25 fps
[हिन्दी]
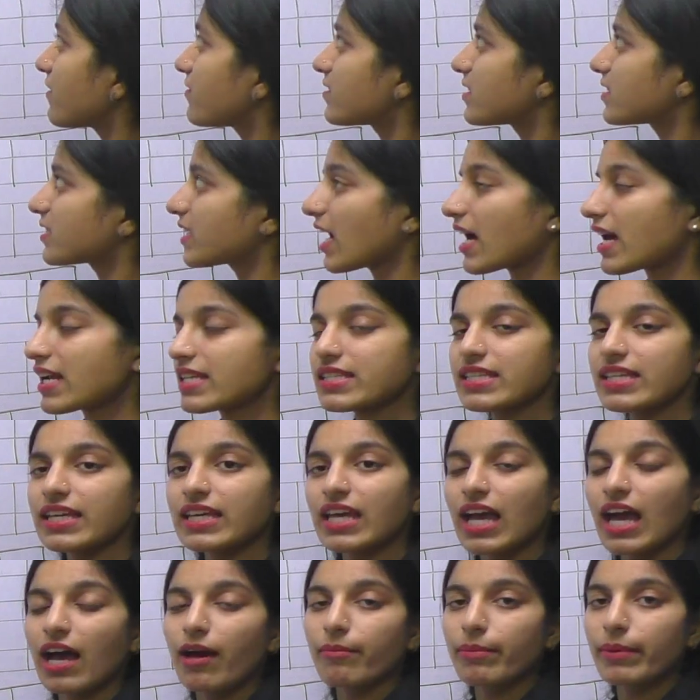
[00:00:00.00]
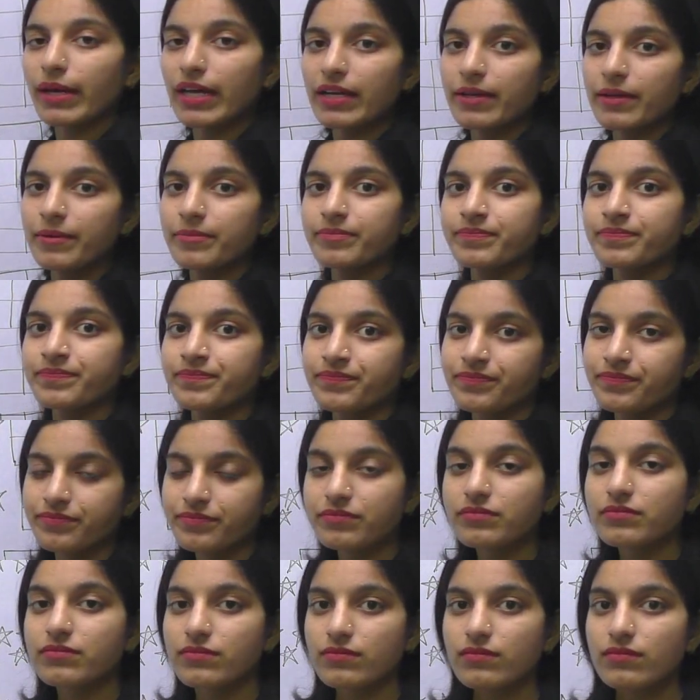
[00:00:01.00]
स्टार्स हैं यहाँ पर
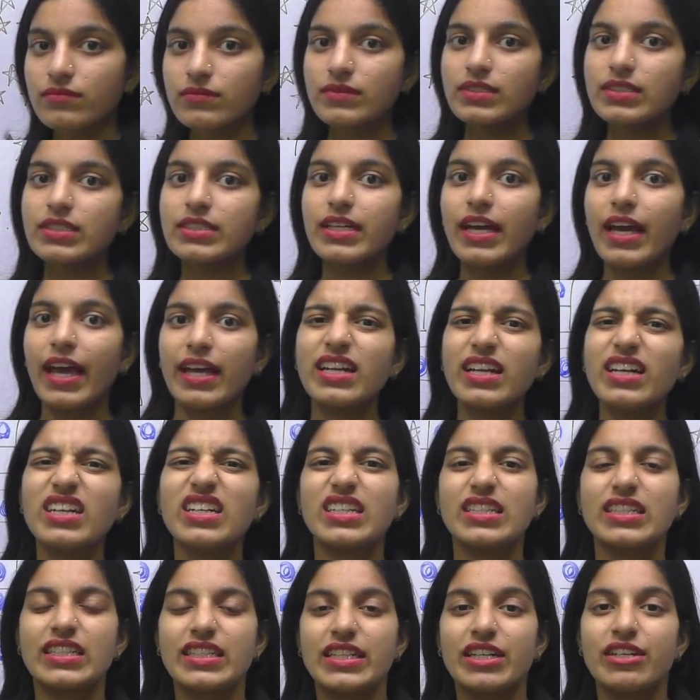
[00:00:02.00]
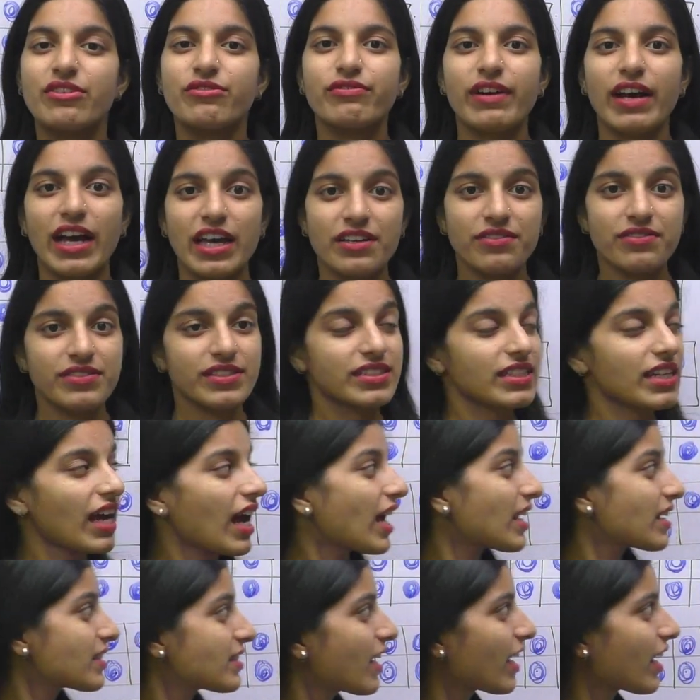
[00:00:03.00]
है ना फाइव
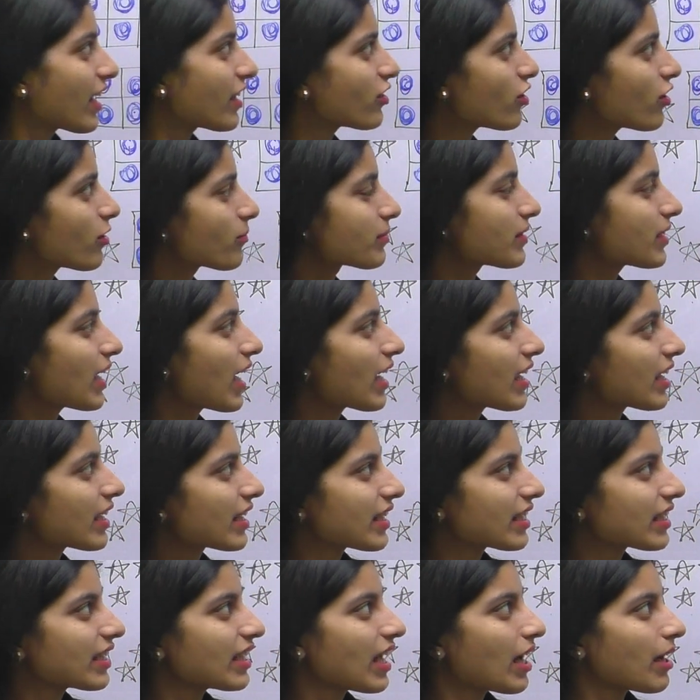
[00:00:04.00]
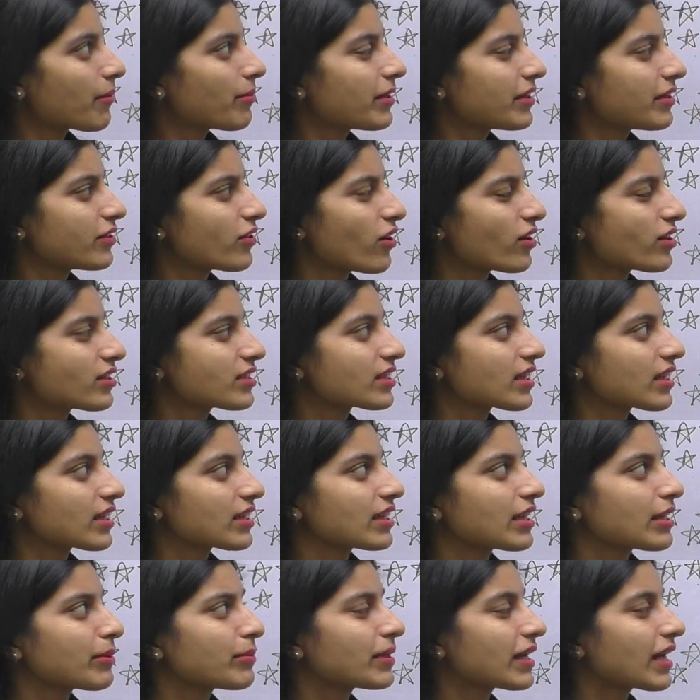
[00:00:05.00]
स्टार्स हैं तो हम क्या करेंगे यहाँ पर डॉट्स
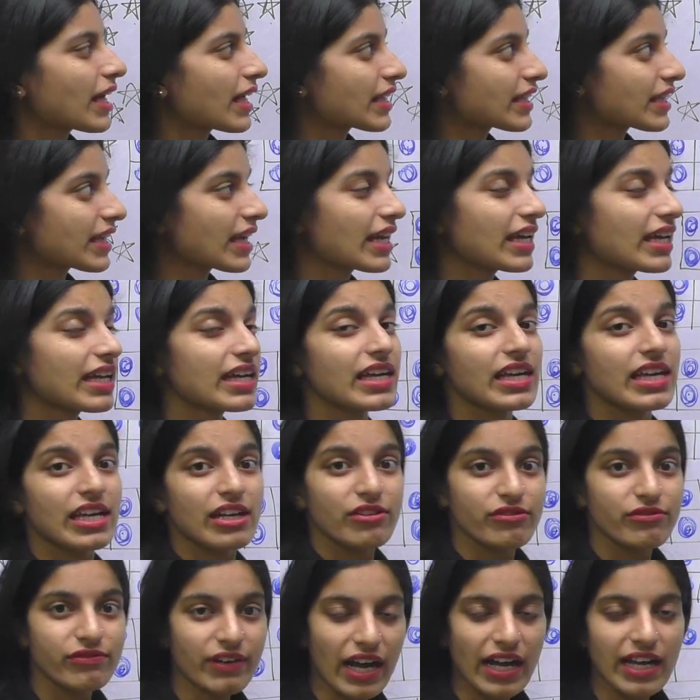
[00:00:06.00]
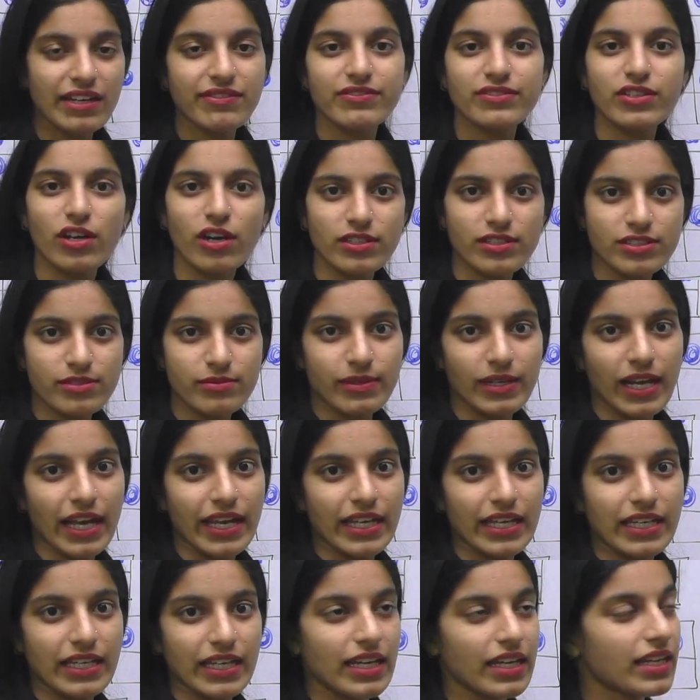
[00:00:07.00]
कितने बनाएंगे फाइव डॉट्स
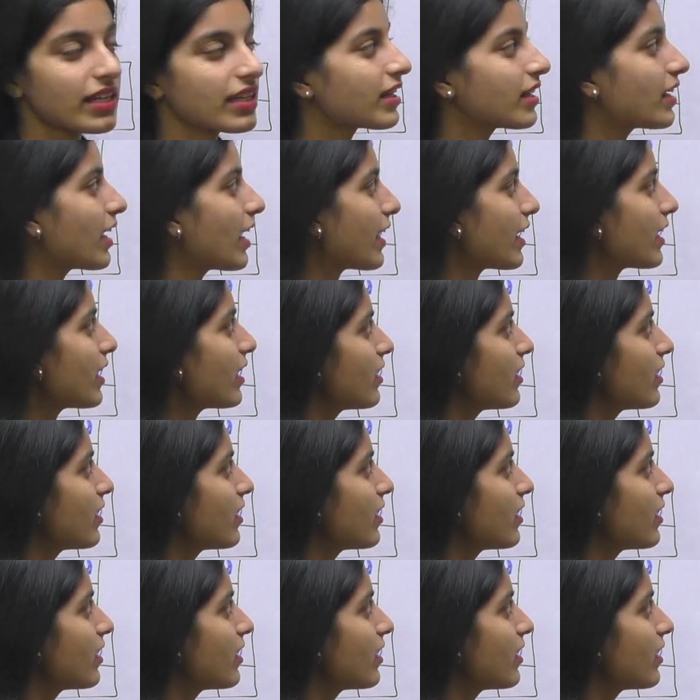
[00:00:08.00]
बनाएंगे है ना